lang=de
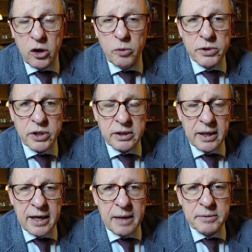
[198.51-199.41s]
Irmestetter
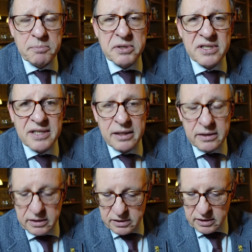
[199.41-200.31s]
Karp, die
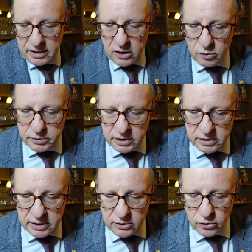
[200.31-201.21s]
Präsidentin des Zentralkomitees
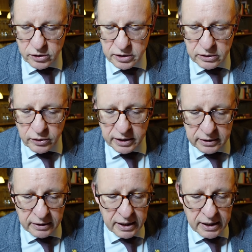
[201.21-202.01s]
der deutschen Katholiken.